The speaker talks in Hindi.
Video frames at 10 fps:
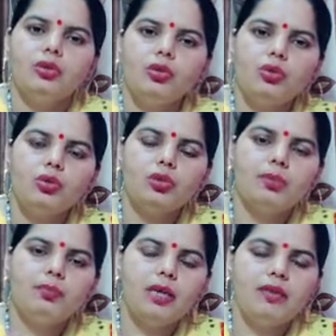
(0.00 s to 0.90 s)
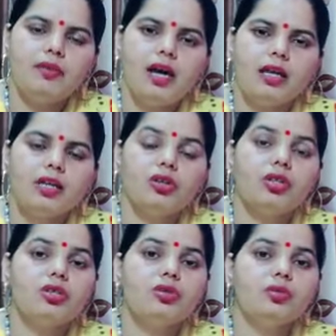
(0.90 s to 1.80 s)
तो जब परिवार
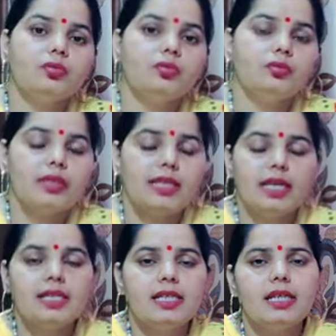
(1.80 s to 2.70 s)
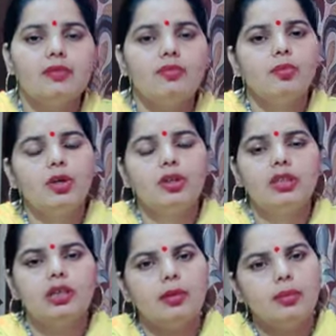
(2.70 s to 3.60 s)
क्योंकि जो सेठ जी थे वो
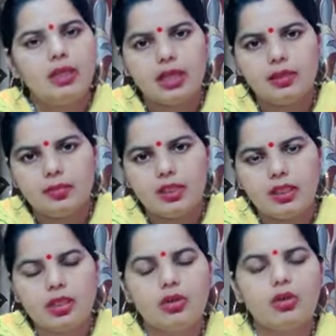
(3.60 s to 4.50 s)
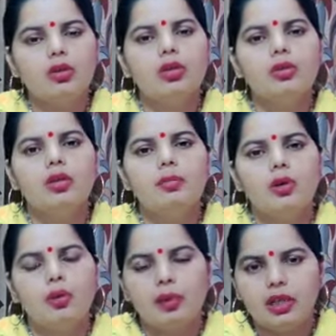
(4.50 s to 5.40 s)
बहुत ही अमीर आदमी थे करोड़ों की उनकी
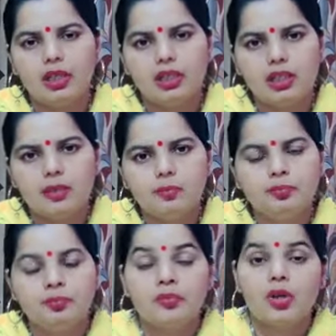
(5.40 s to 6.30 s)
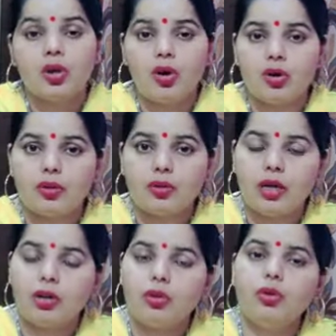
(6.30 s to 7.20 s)
प्रॉपर्टी थी और
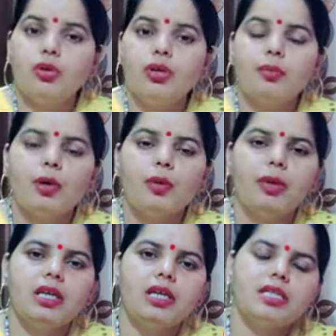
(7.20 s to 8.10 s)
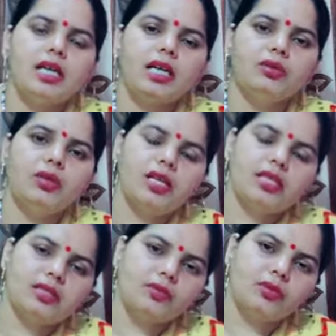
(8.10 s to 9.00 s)
करोड़ों की प्रॉपर्टी के साथ उनके
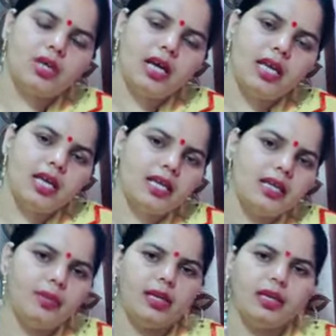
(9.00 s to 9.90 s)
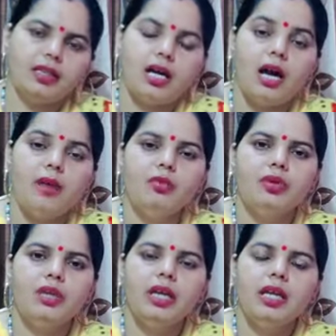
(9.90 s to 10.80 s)
उनका एक ही बेटा था अब
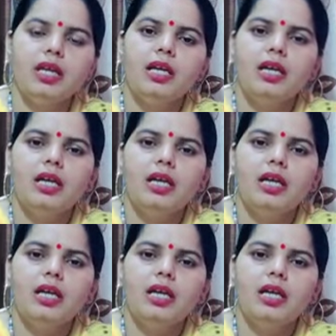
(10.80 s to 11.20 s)
उन्हें